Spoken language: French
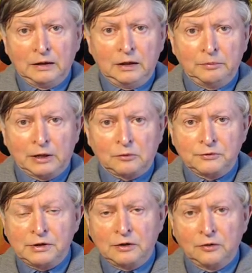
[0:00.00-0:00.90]
et par
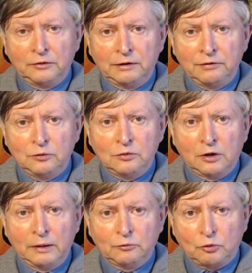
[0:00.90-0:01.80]
conséquent, on avait eu
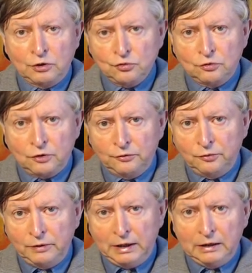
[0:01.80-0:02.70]
quand même trois jours de
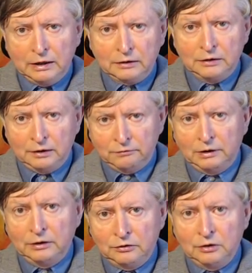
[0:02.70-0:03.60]
randonnée, là, qui
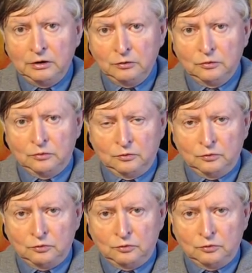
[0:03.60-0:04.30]
avaient été euh,